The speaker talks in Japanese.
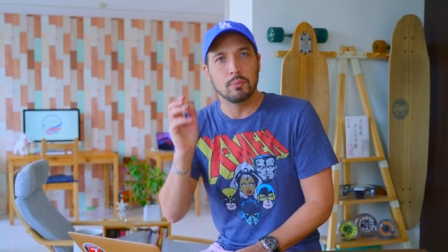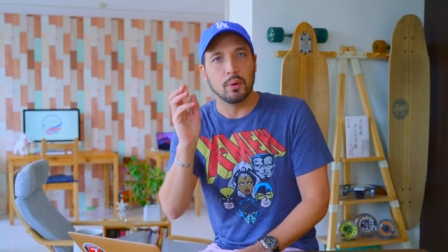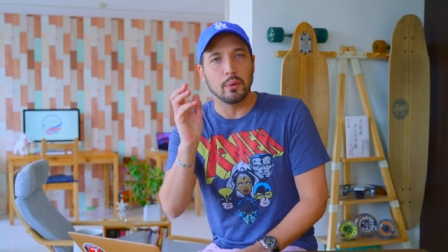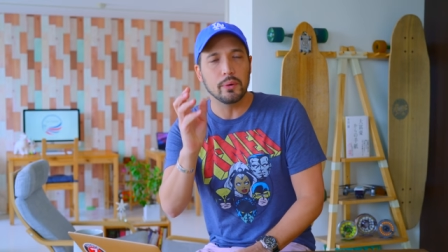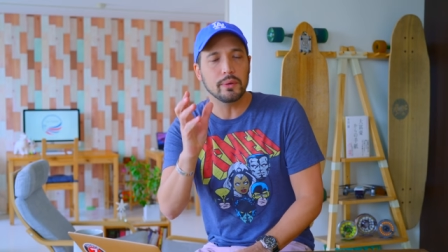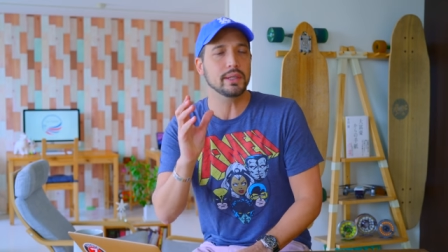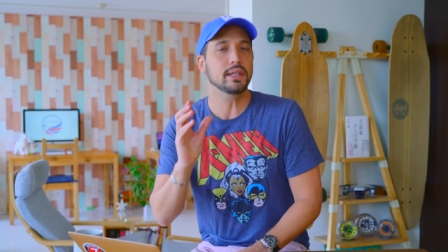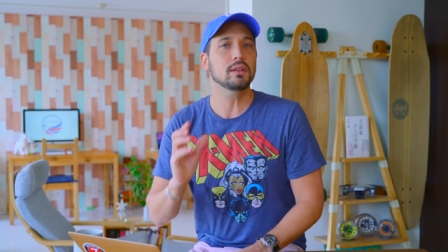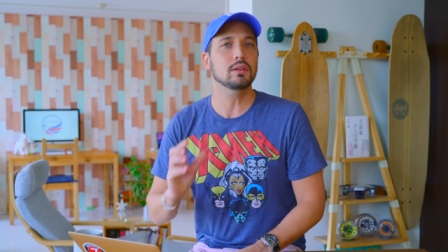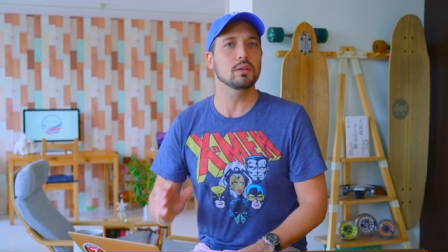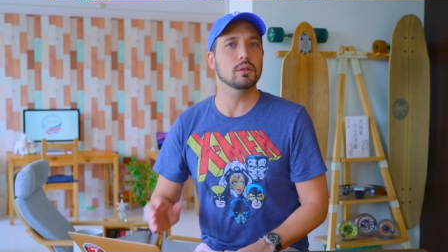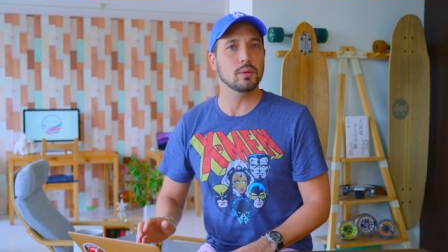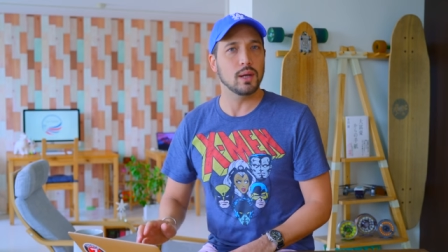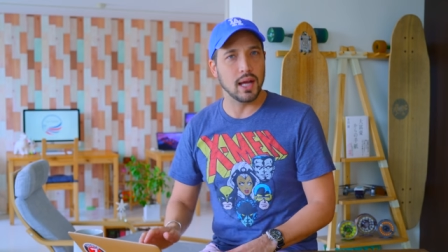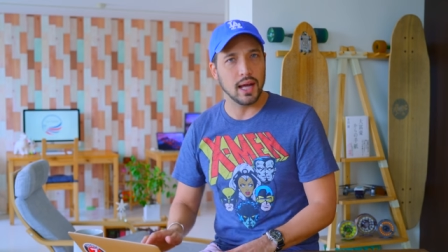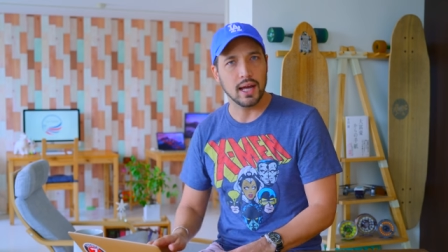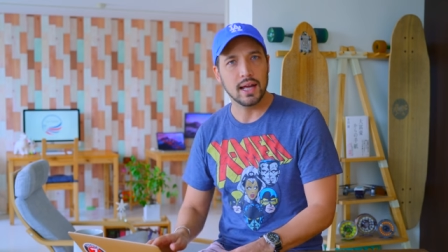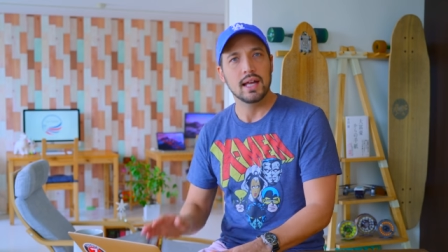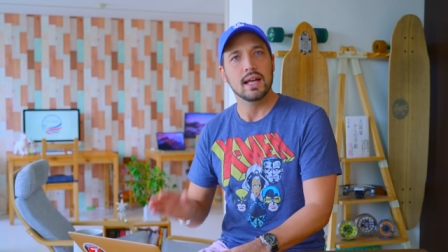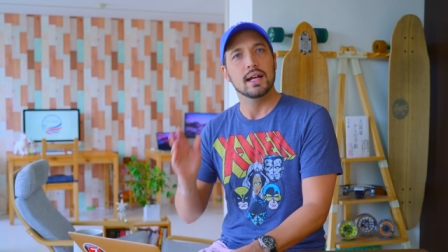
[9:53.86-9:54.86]
ポイント
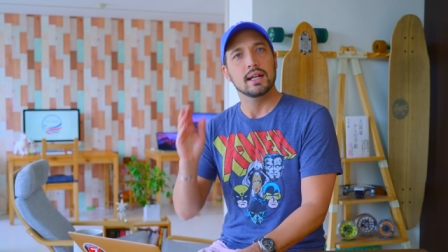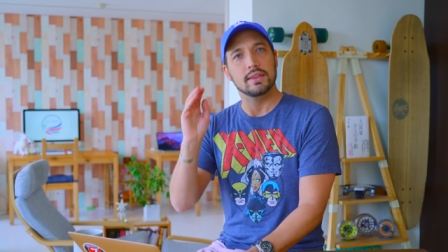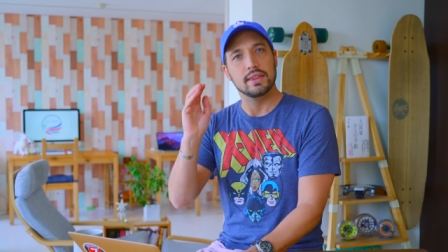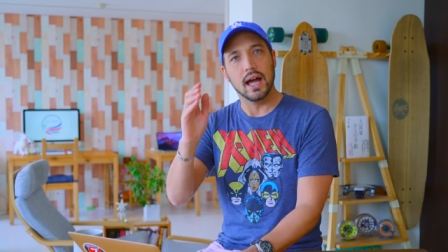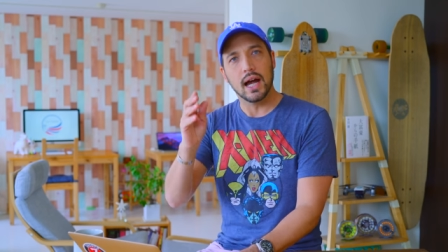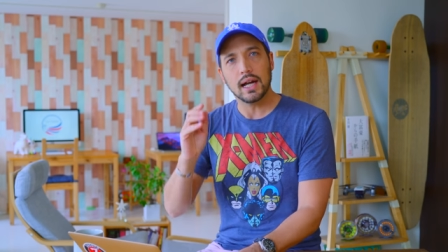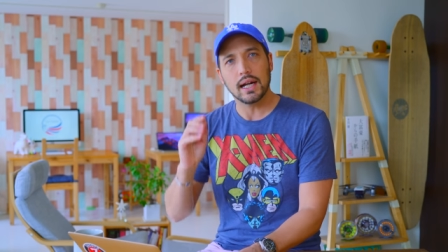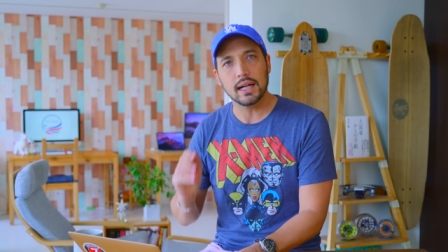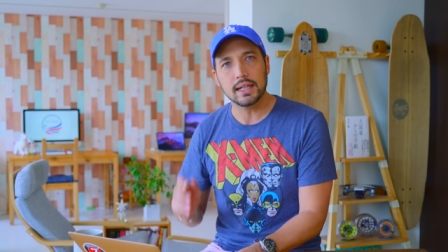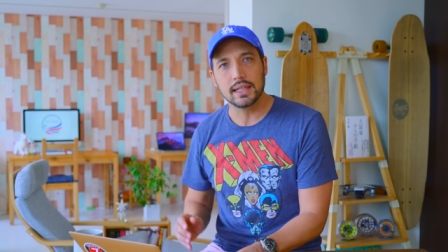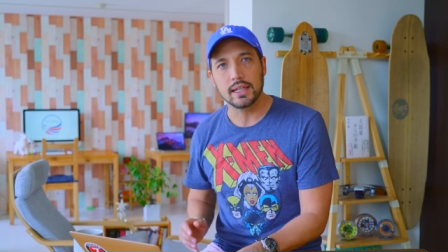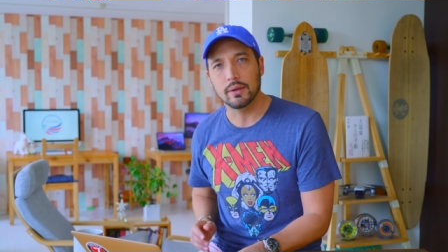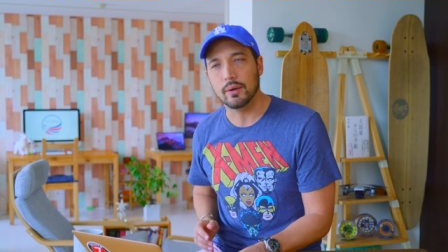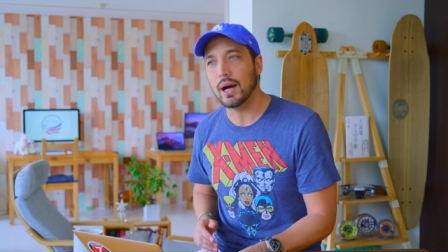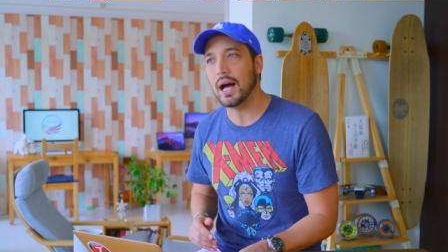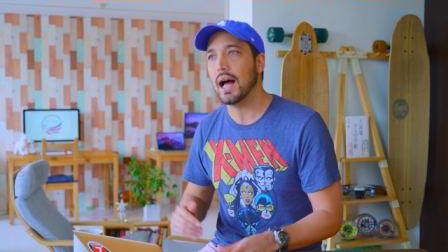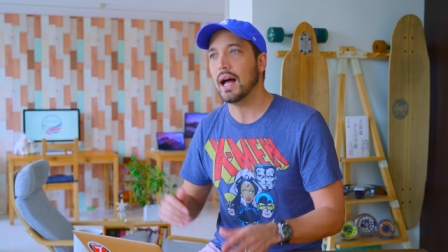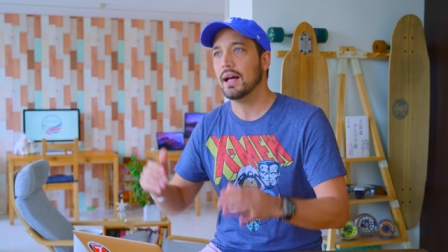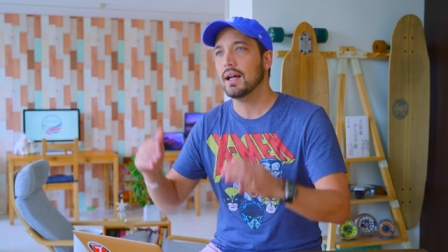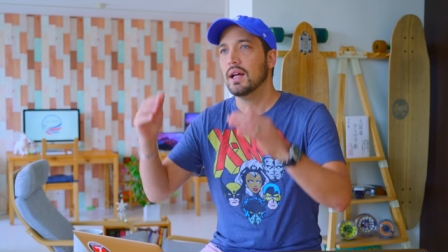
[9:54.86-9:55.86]
は中に
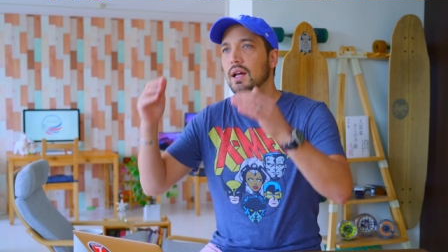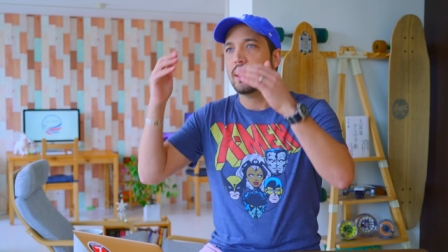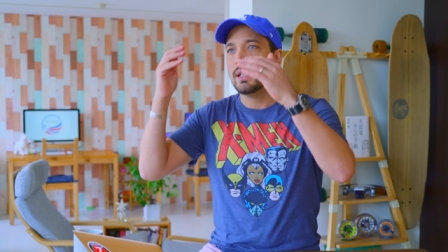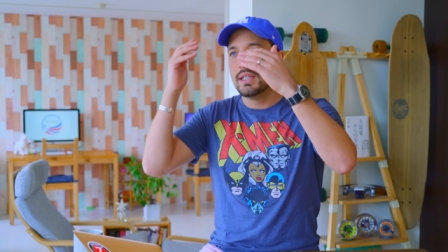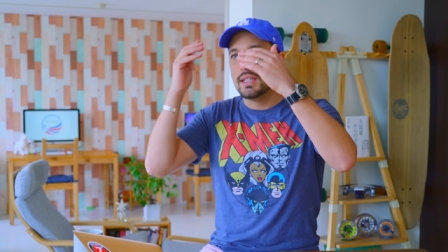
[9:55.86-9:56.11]
は